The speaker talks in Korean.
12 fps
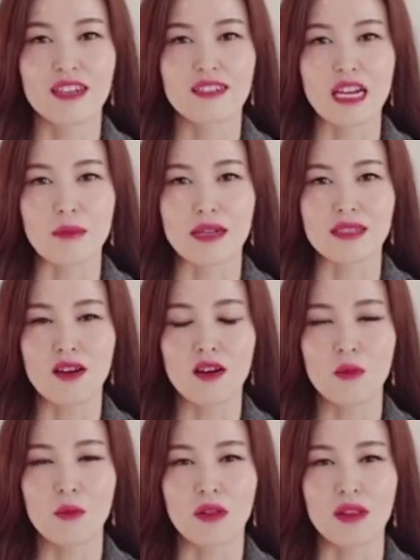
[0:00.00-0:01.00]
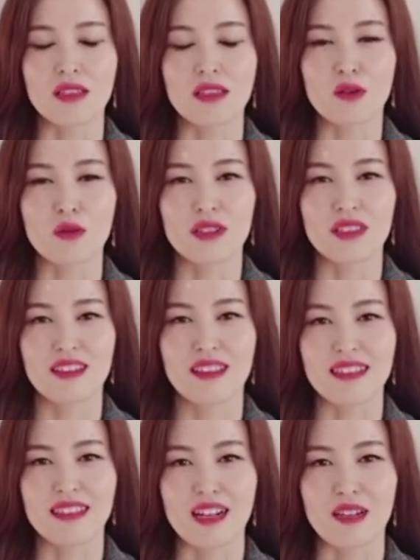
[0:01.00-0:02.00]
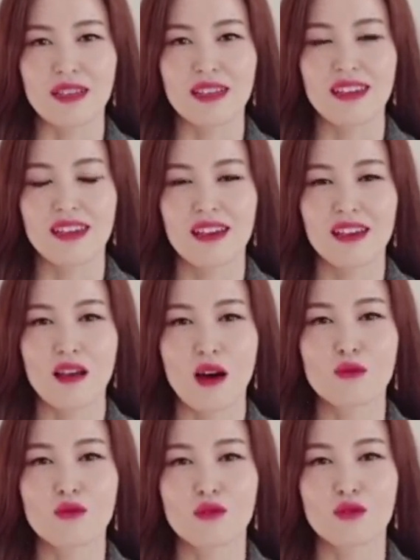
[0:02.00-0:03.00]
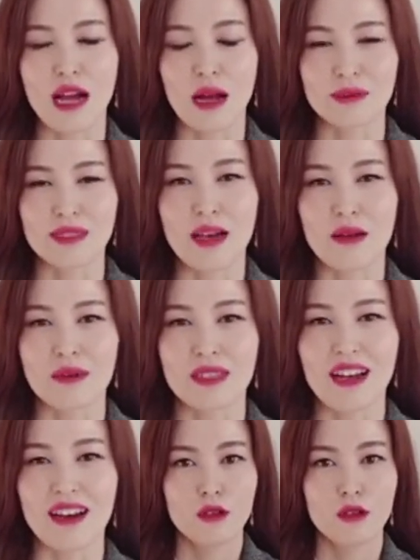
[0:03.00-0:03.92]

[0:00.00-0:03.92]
잡아서 변화되고 있는 내 삶이 너무 감사합니다.